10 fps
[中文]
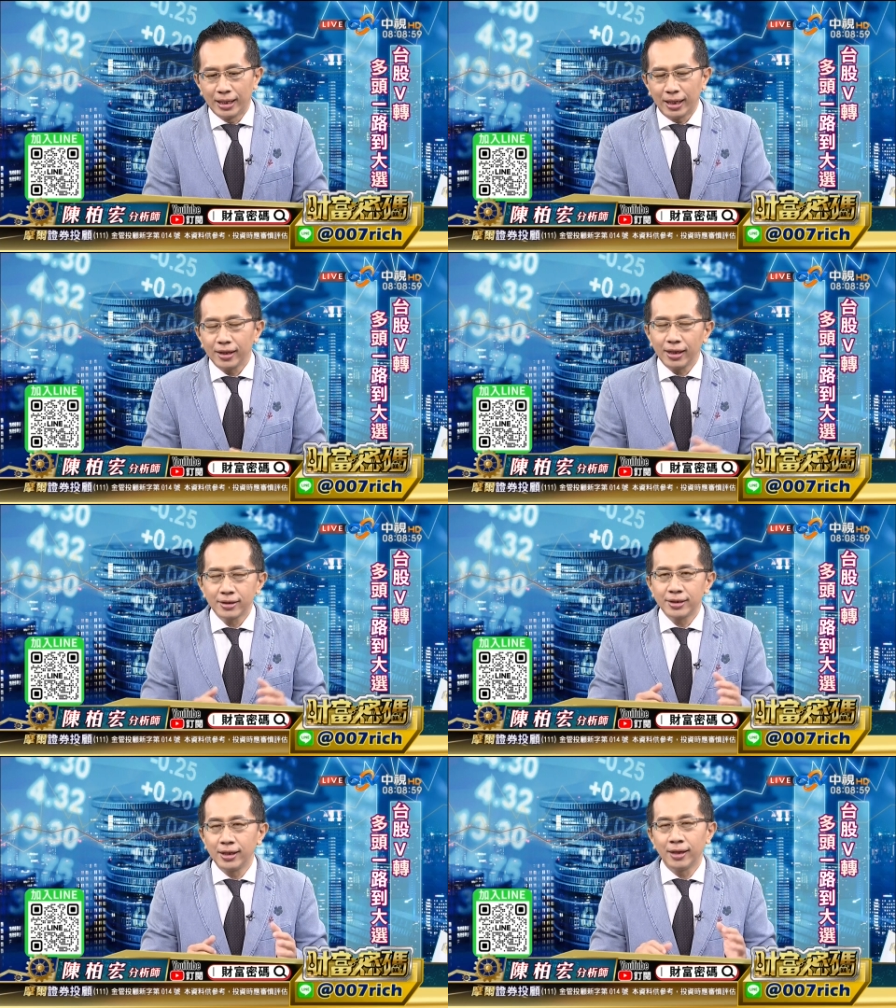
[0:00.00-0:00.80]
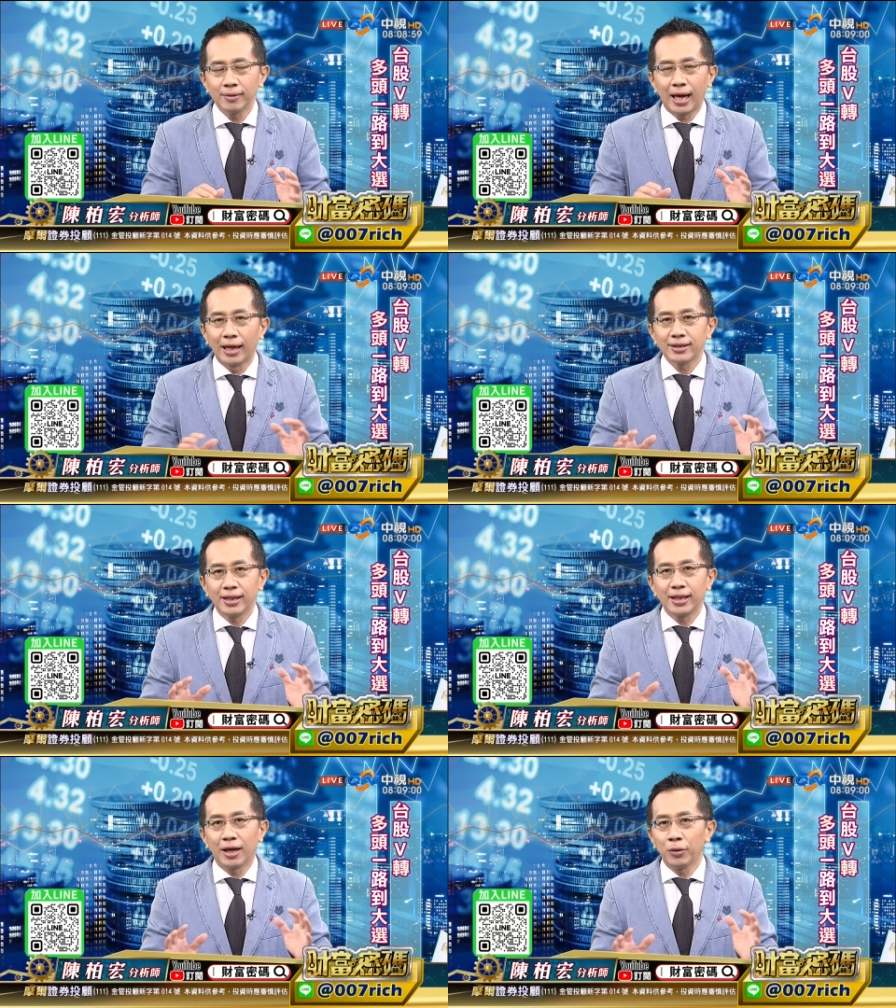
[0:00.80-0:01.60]
一定今天还是
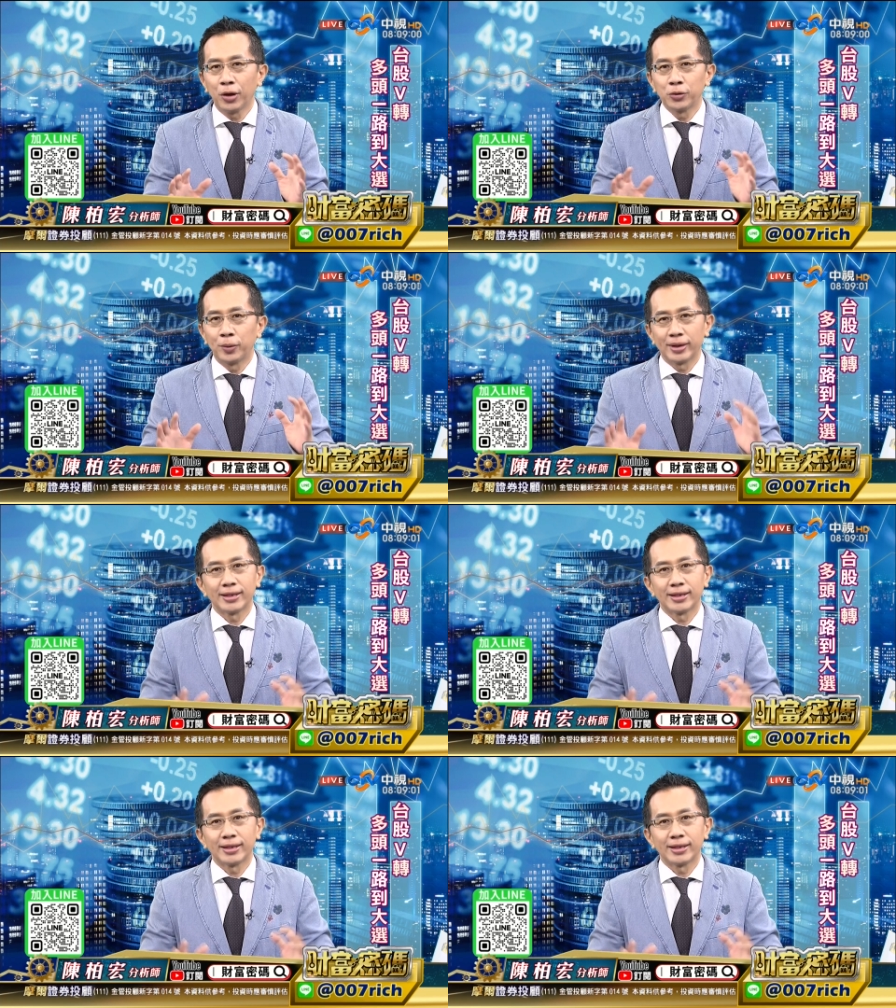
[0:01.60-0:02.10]
一定会有股票